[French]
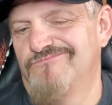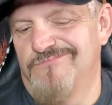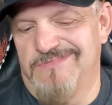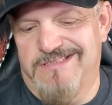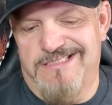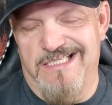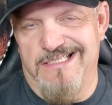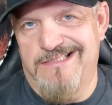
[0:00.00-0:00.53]

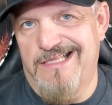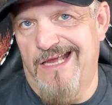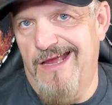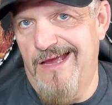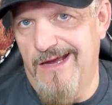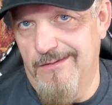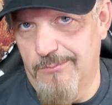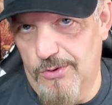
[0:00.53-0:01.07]
c'est
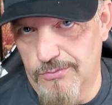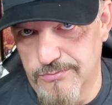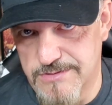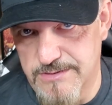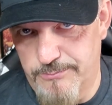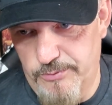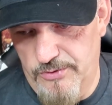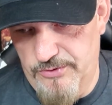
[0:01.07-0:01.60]
très bon
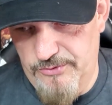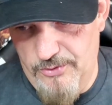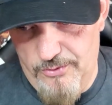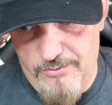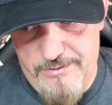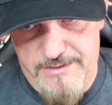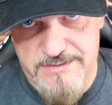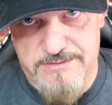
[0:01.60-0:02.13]
aussi pour le
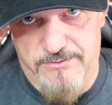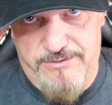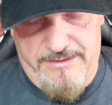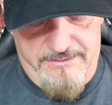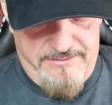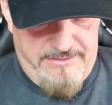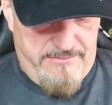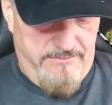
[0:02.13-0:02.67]
doré, cette
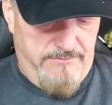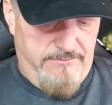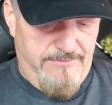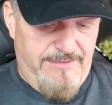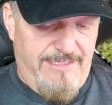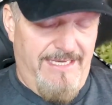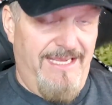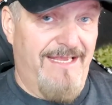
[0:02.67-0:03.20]
technique-là.
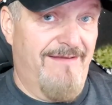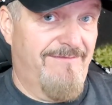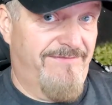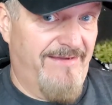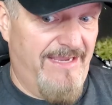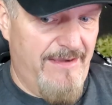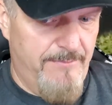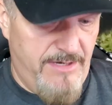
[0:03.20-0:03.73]

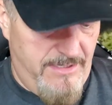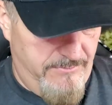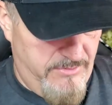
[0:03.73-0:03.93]
Vraiment